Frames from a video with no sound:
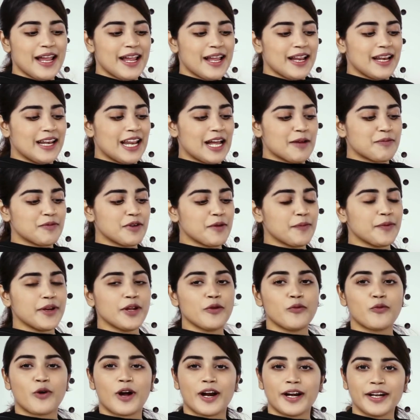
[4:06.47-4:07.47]
ল্যাপটপটির
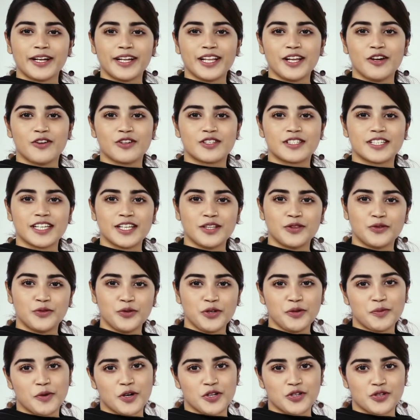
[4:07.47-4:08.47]
ওয়ারেন্টি হচ্ছে দুই
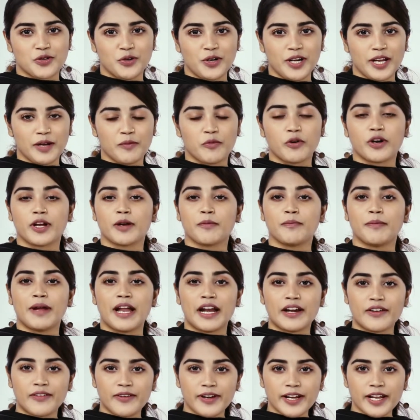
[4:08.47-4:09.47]
বছর এবং এর
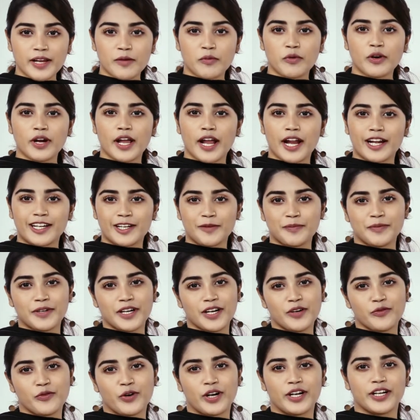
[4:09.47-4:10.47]
ব্যাটারি এবং অ্যাডাপ্টারের
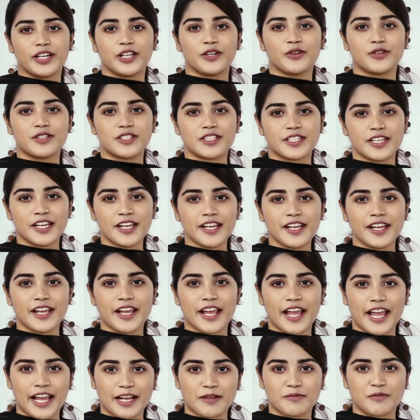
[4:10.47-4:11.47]
ওয়ারেন্টি হচ্ছে
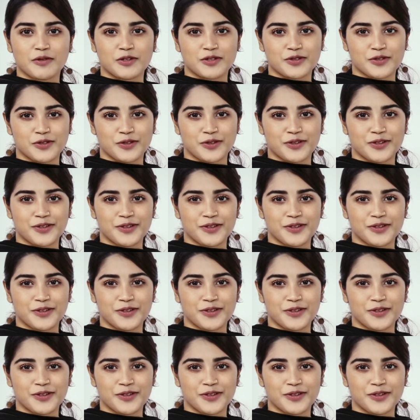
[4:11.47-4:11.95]
এক বছর